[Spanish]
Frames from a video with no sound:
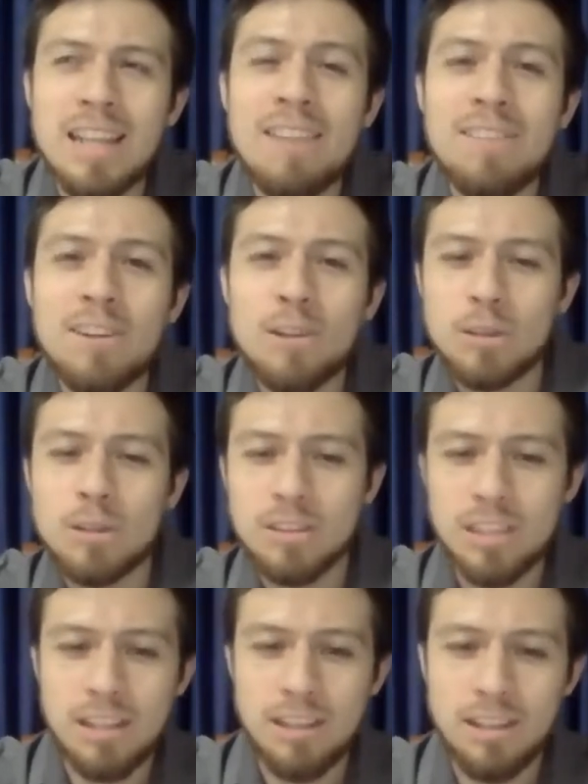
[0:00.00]

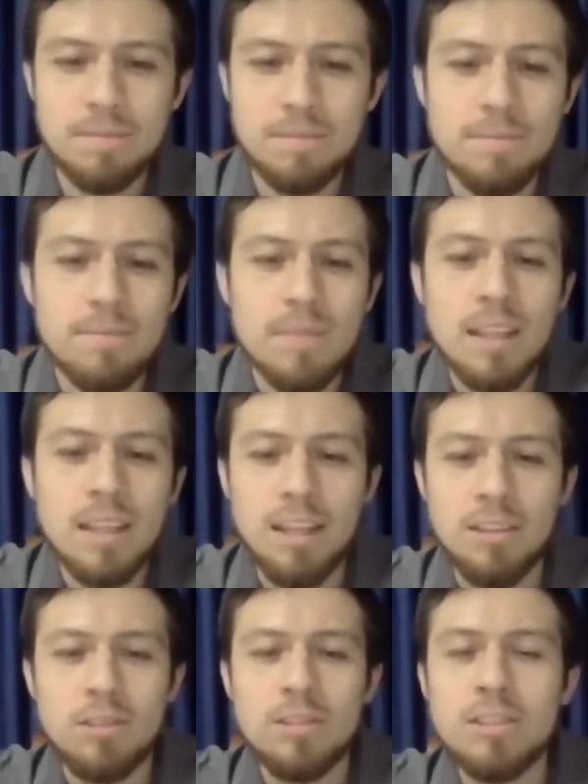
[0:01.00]
avergonzarla.
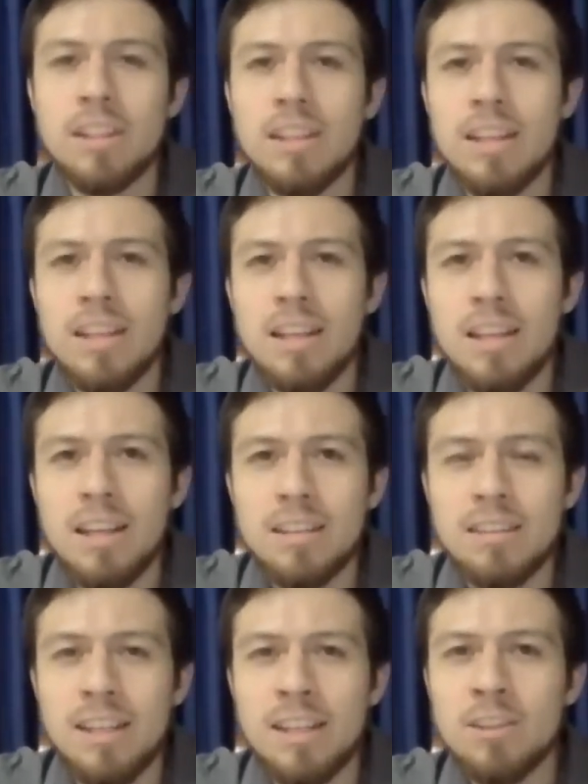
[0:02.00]
Entonces,
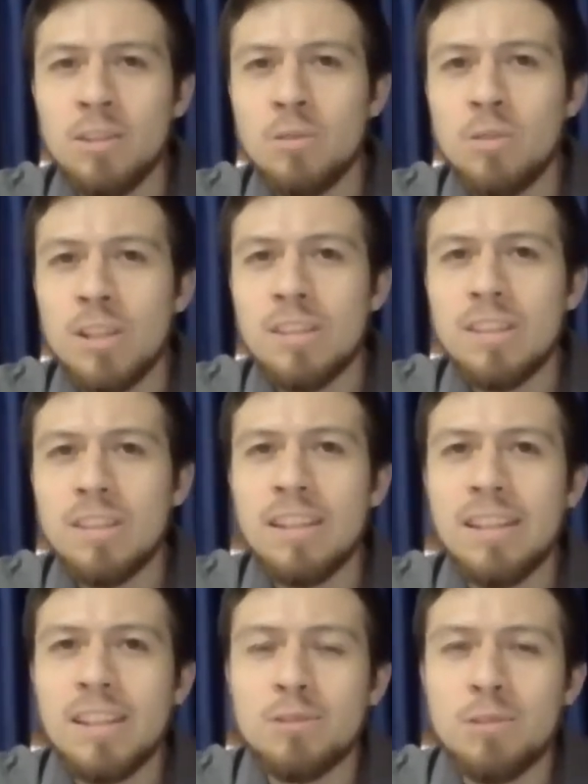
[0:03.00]
teniendo en cuenta
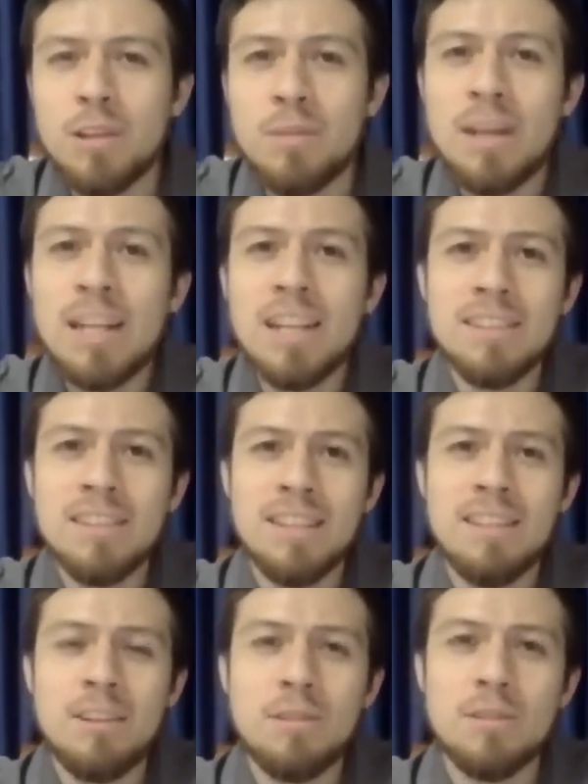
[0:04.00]
de que su hermana iba a
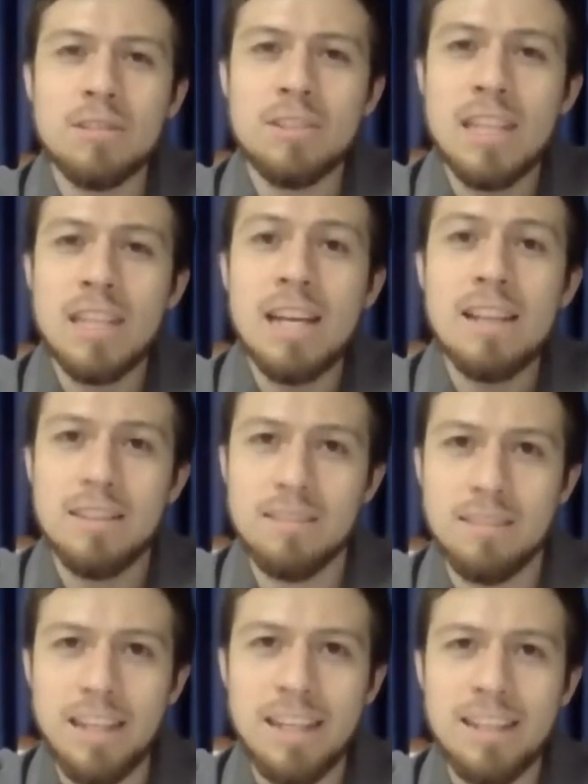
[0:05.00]
ser avergonzada
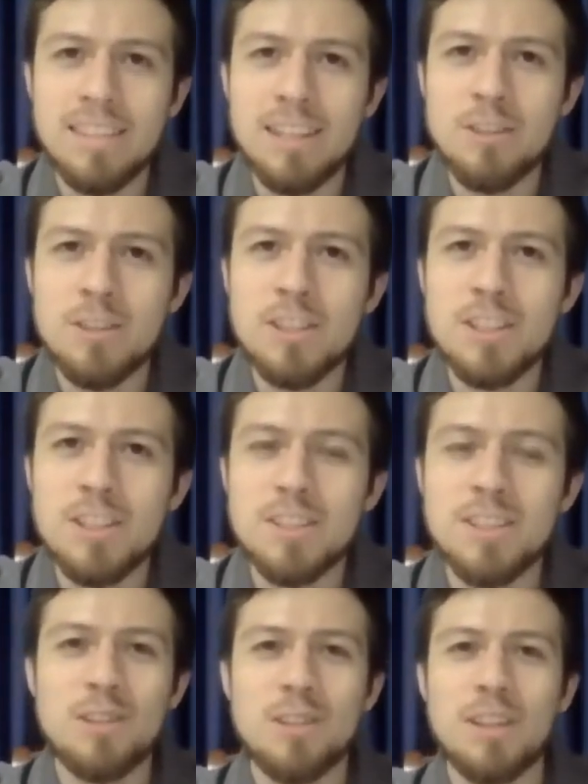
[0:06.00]
en esa noche,
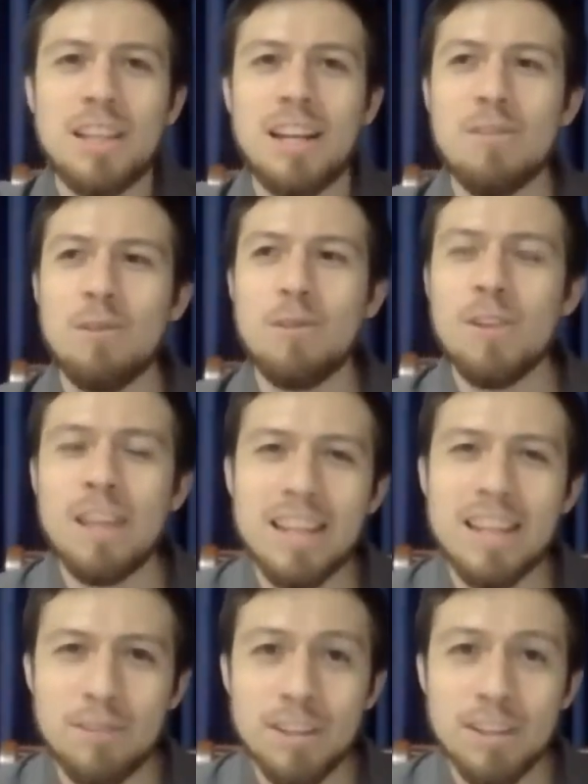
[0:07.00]
¿cierto? De la boda, de
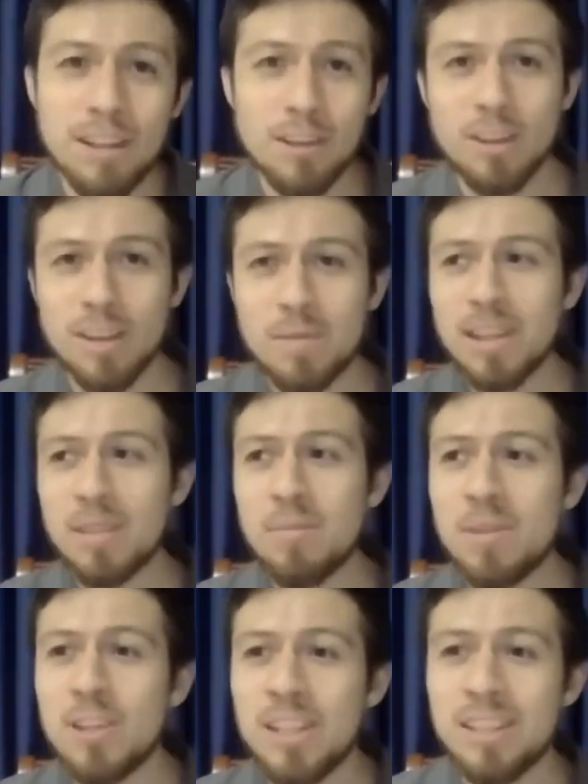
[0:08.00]
la fiesta, recordemos que en
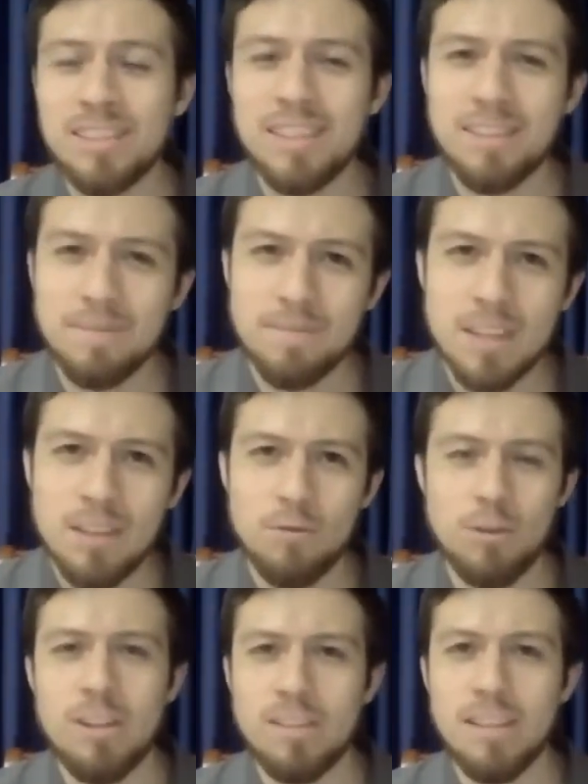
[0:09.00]
Medio Oriente,
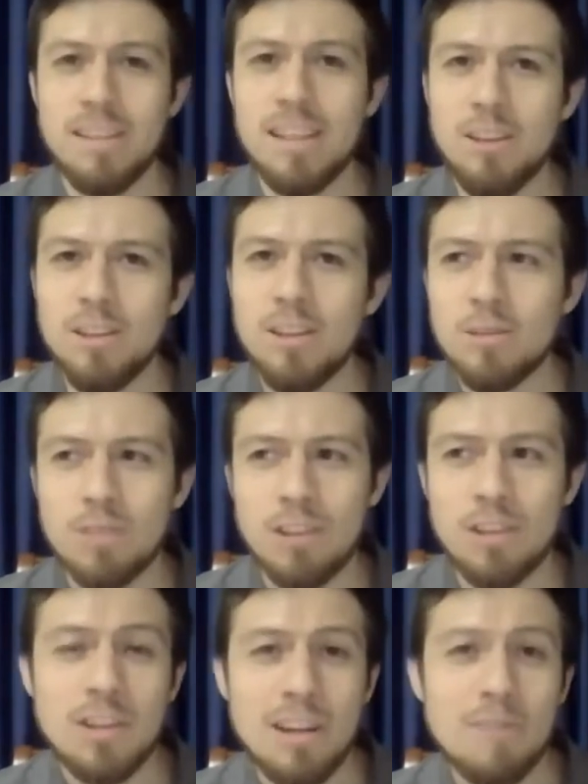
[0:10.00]
bueno, hasta el día de hoy,
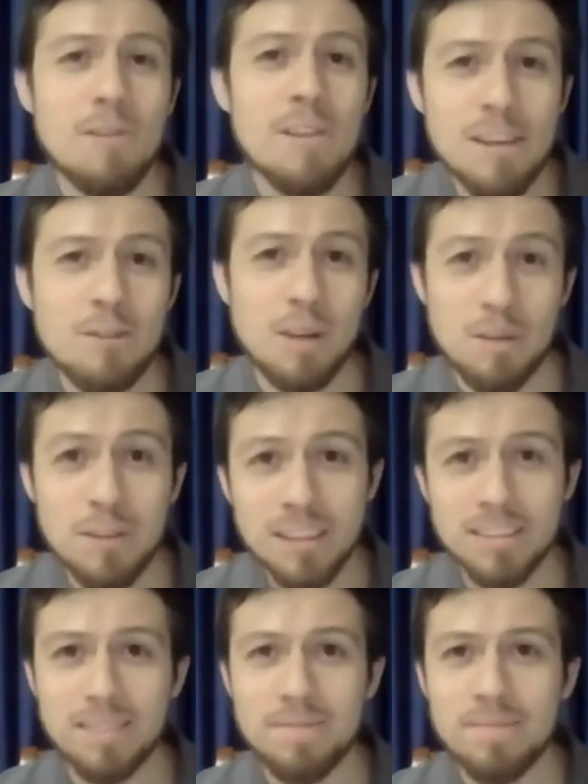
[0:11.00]
cuando hay una boda hay una
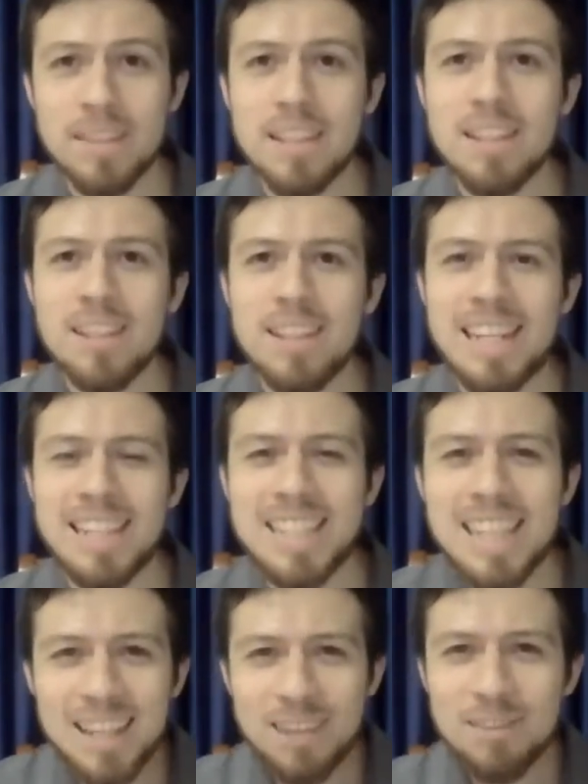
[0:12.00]
fiesta. El
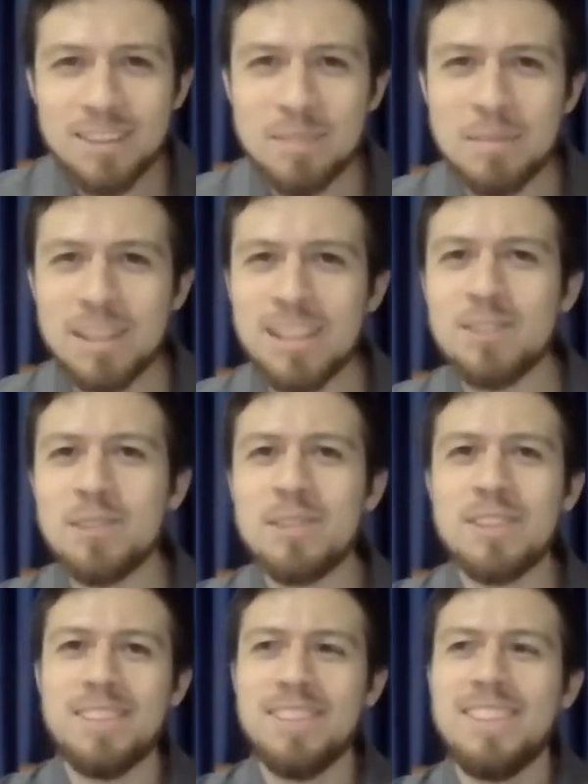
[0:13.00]
día de la fiesta, imagínese
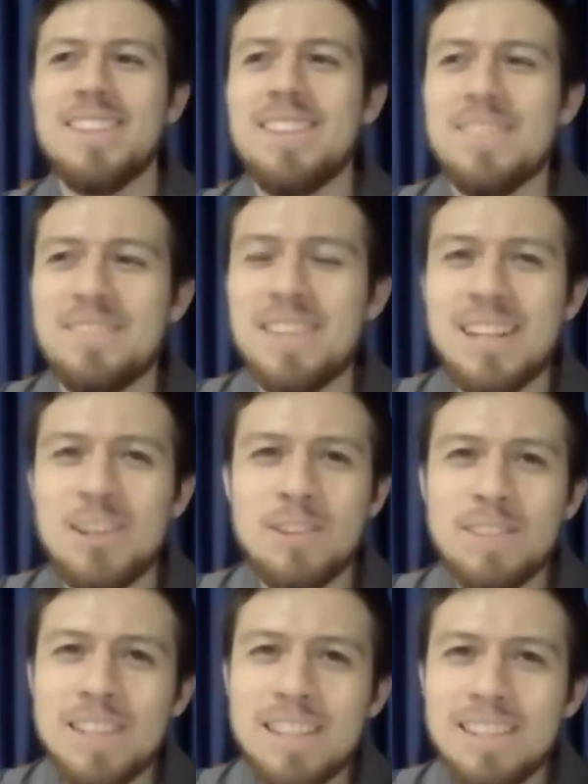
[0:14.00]
usted, va la
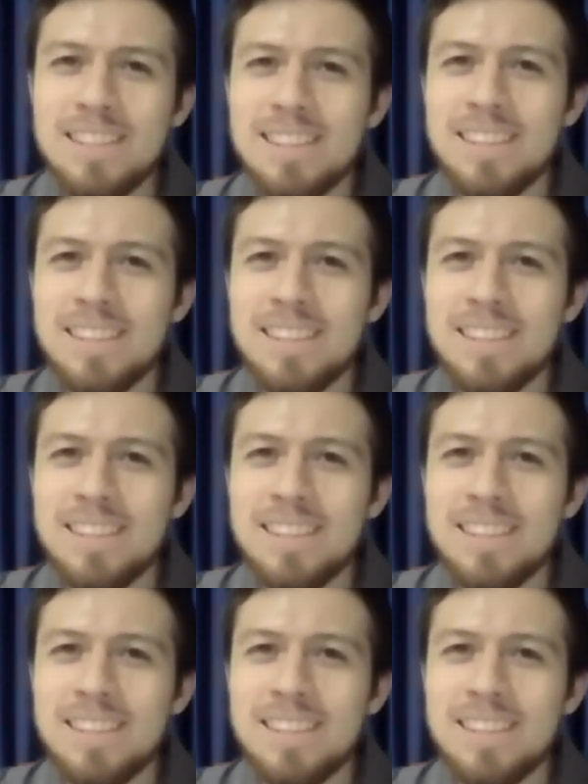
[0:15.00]
novia